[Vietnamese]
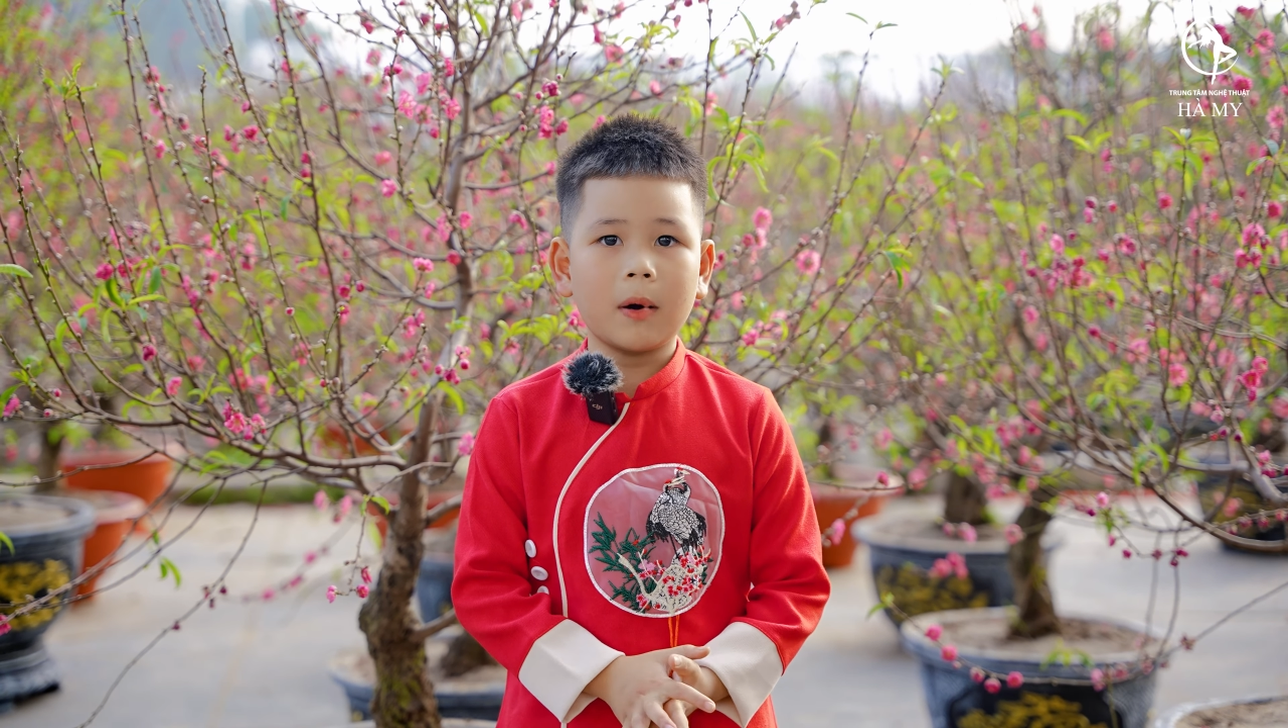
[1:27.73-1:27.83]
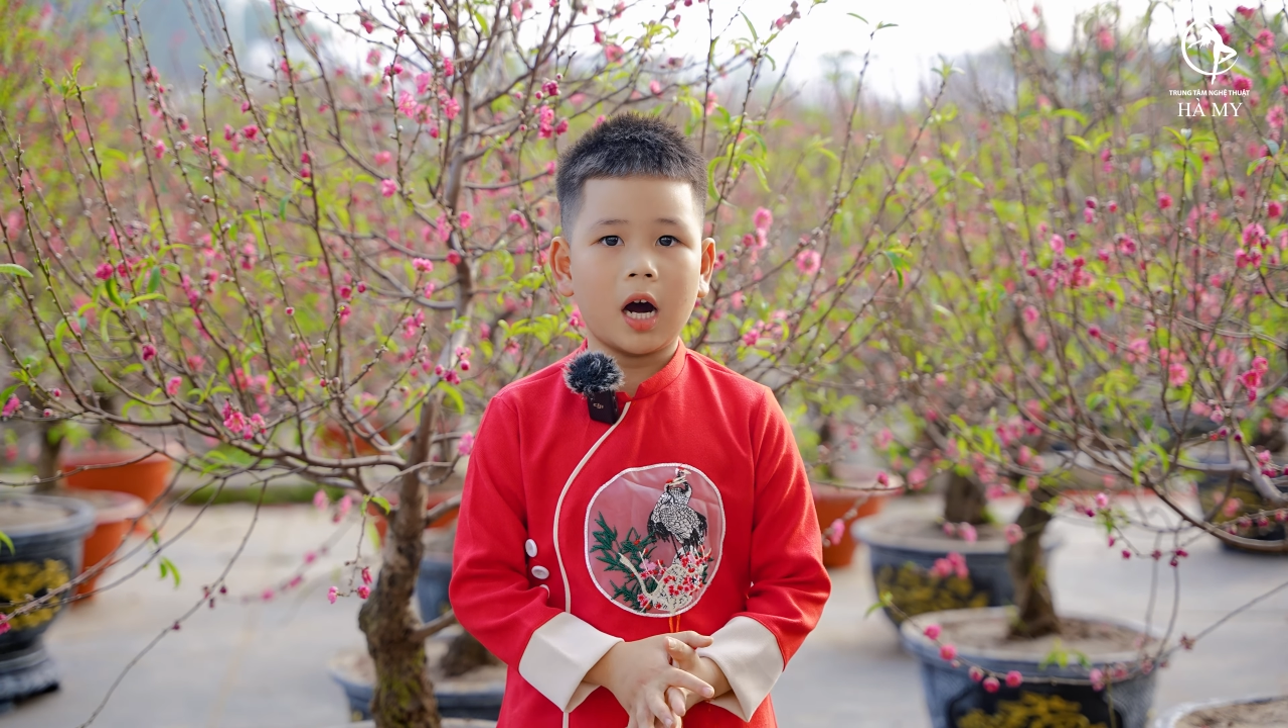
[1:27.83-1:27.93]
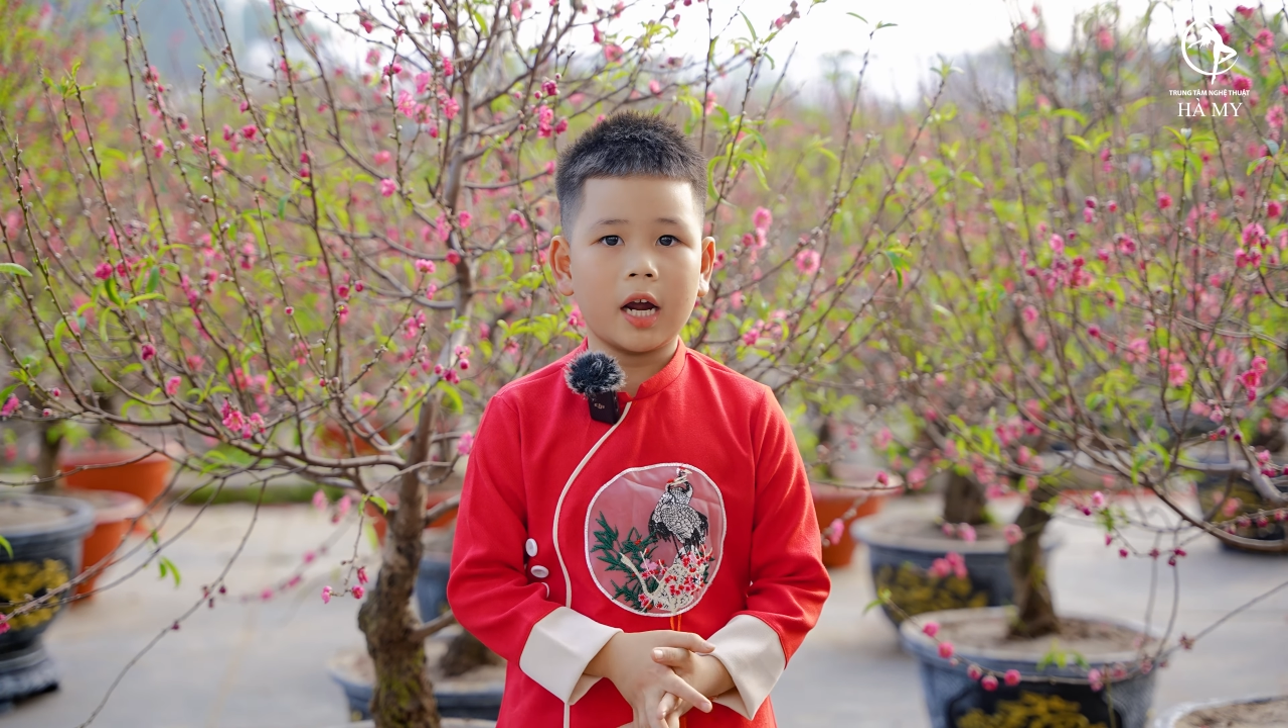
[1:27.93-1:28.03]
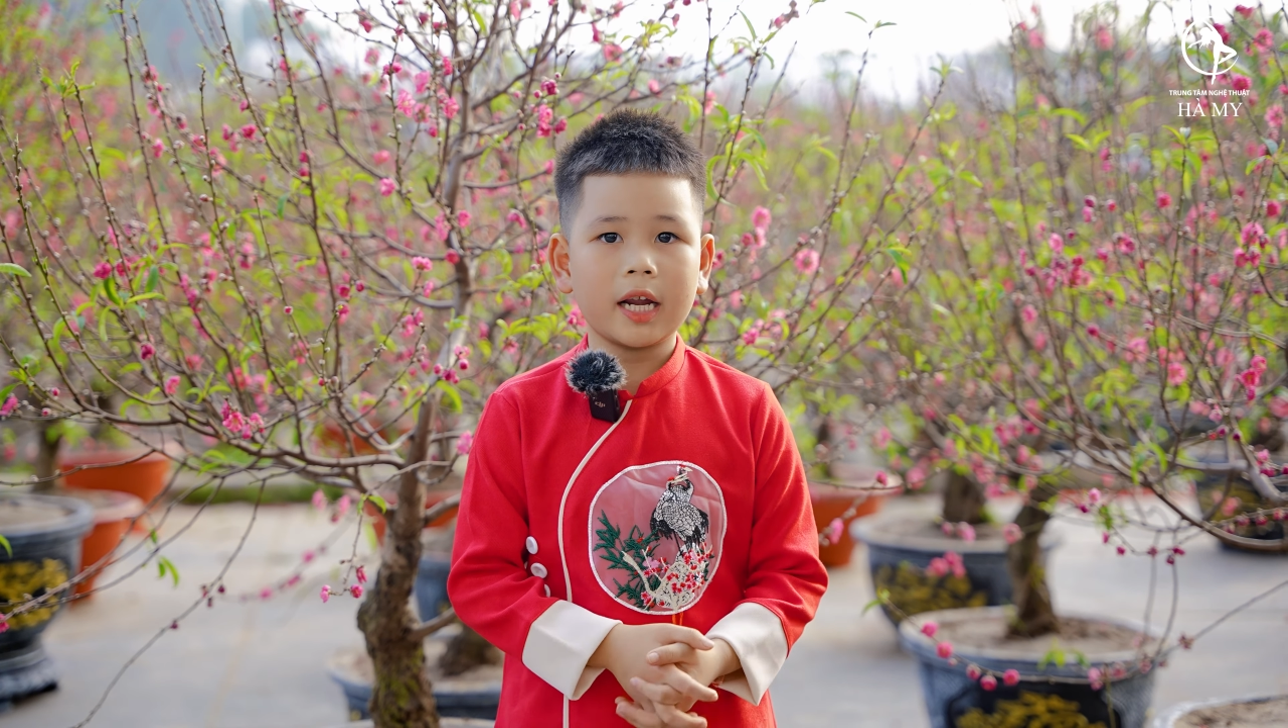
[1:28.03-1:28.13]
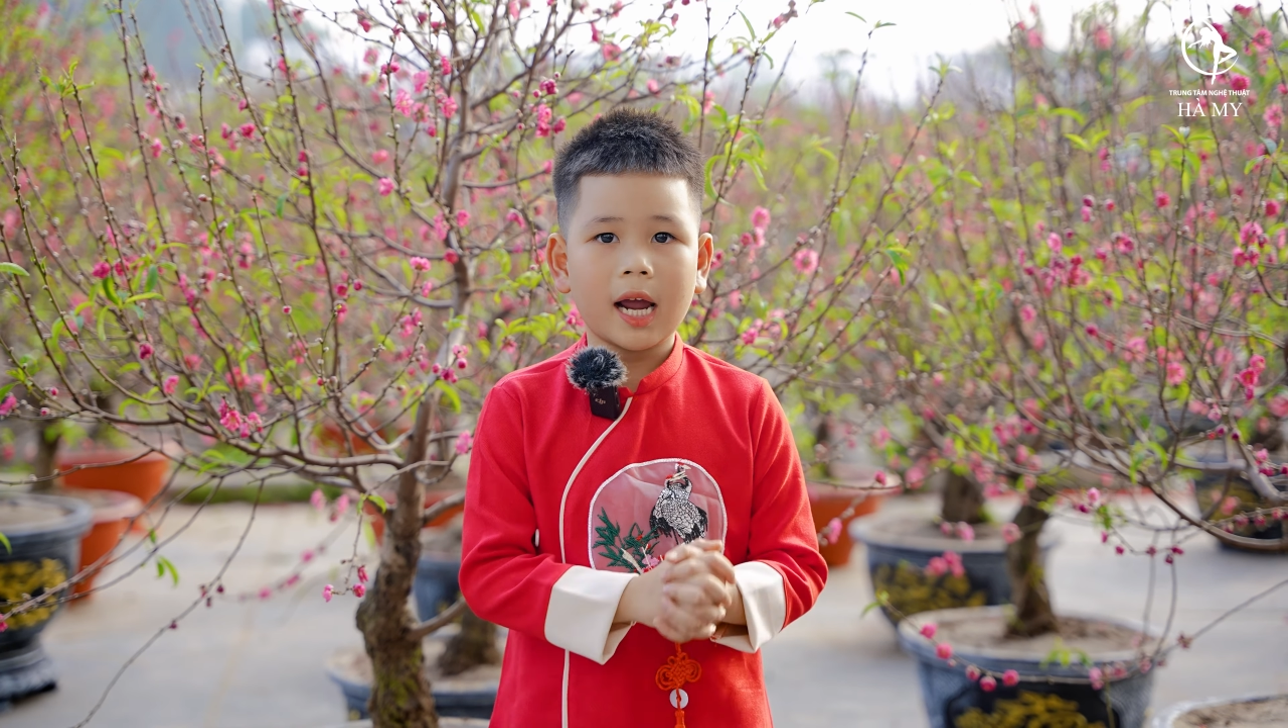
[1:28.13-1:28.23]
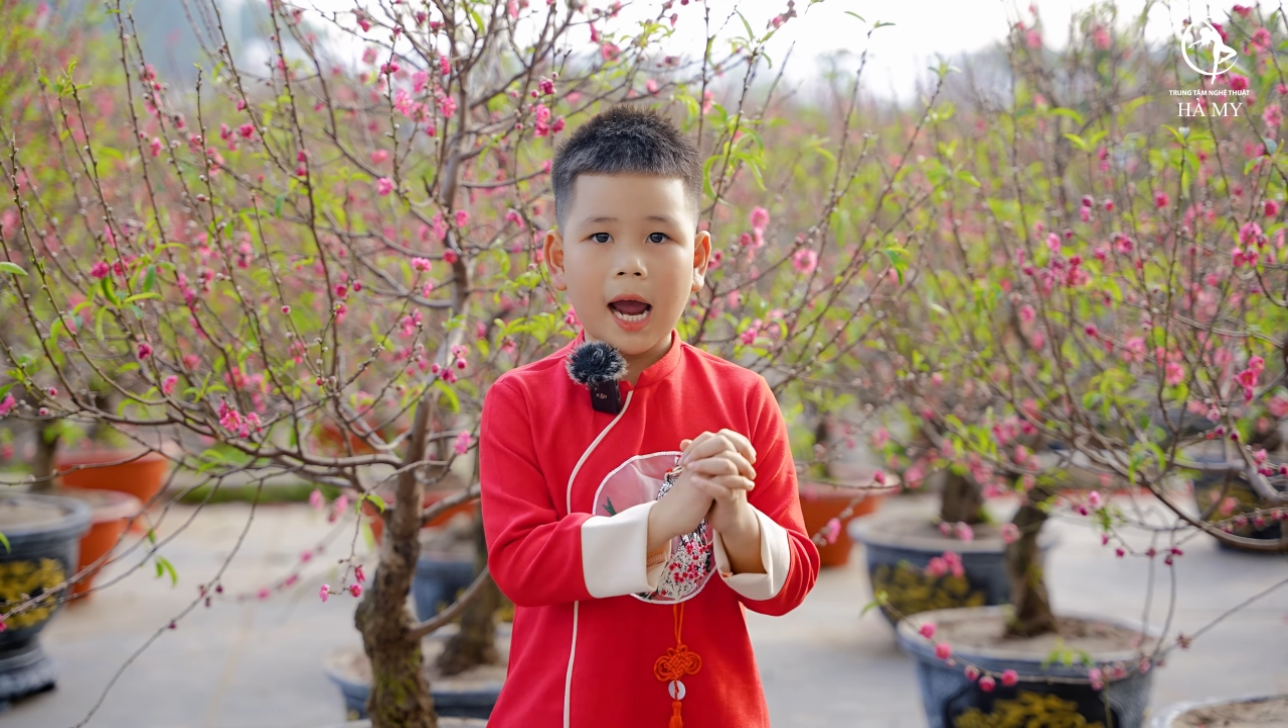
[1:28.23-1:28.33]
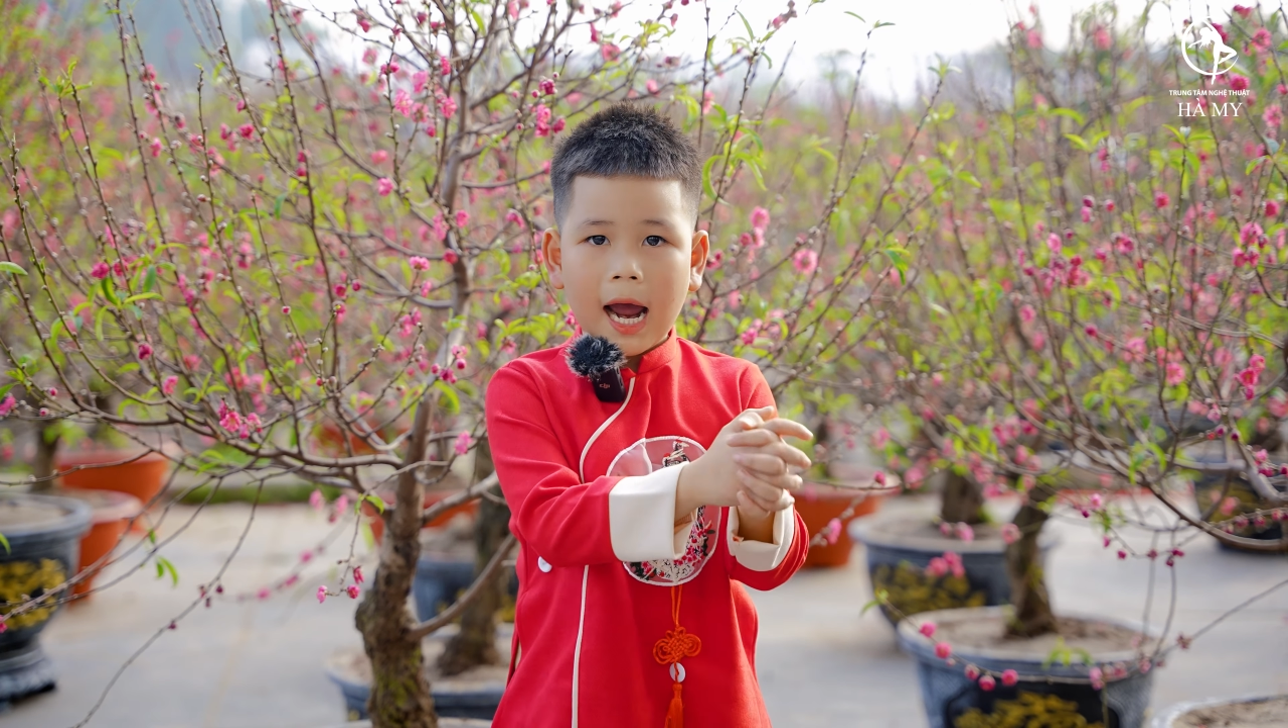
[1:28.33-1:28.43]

mới